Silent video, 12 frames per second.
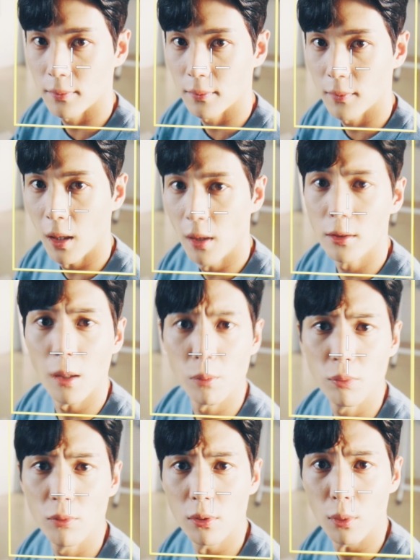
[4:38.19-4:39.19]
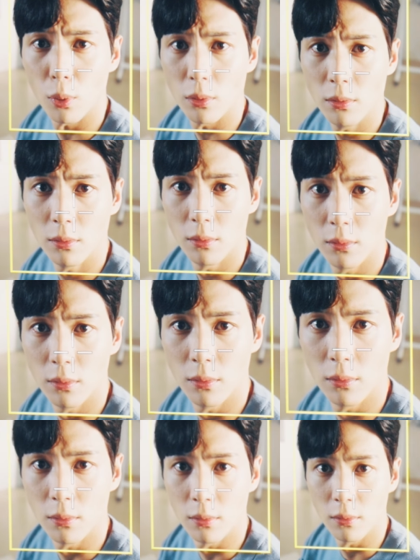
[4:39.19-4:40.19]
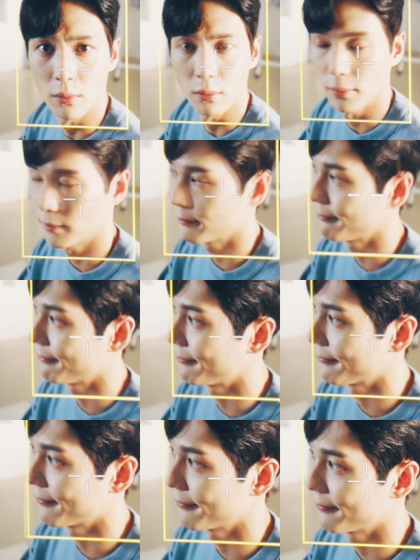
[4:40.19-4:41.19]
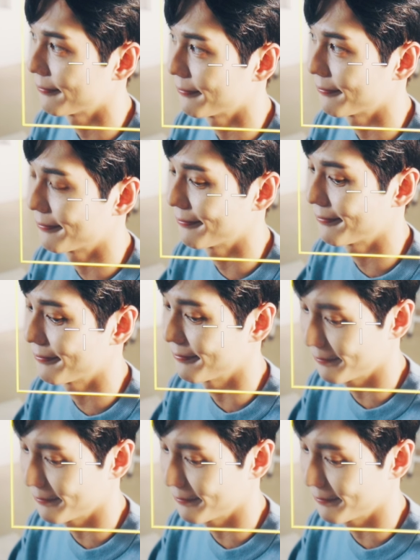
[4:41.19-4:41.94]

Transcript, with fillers: 1인 촬영이 아니에요. 저는 이제 제가 연출을 하면서 모니터를 같이